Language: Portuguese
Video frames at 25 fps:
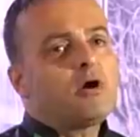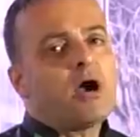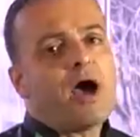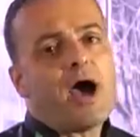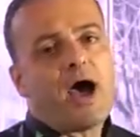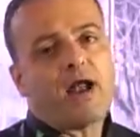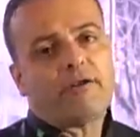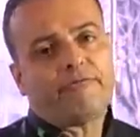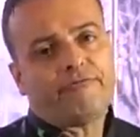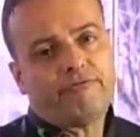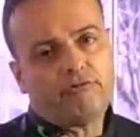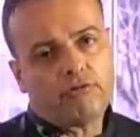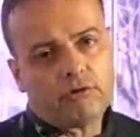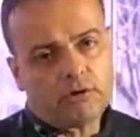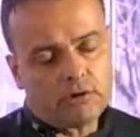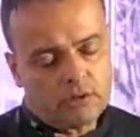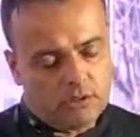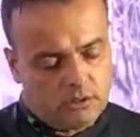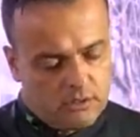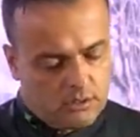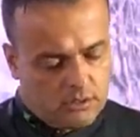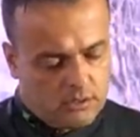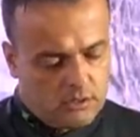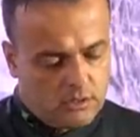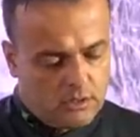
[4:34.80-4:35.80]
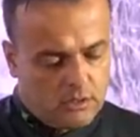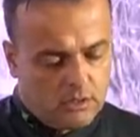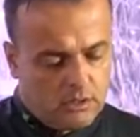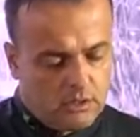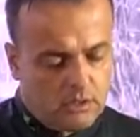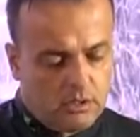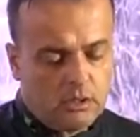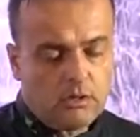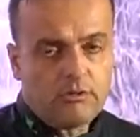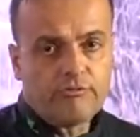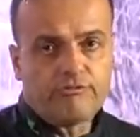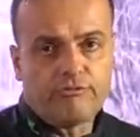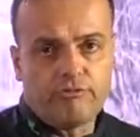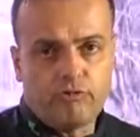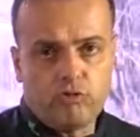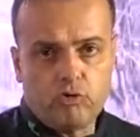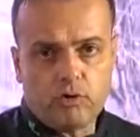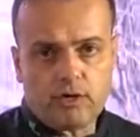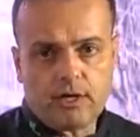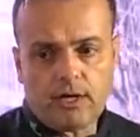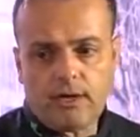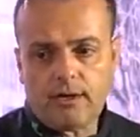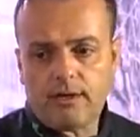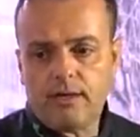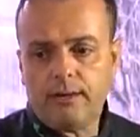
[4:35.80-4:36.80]
garfo,
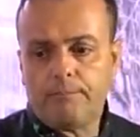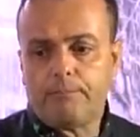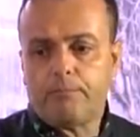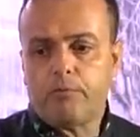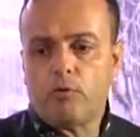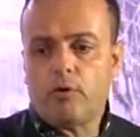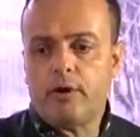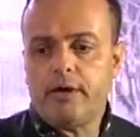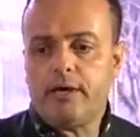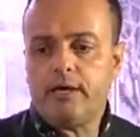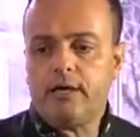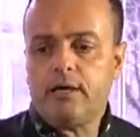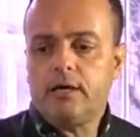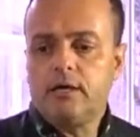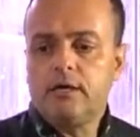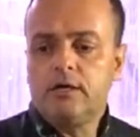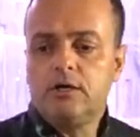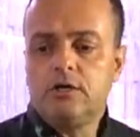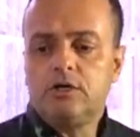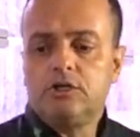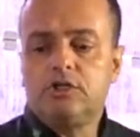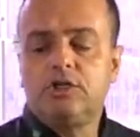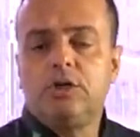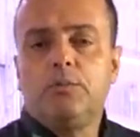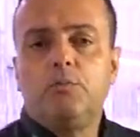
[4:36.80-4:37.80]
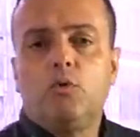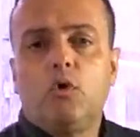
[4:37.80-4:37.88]
fura e põe de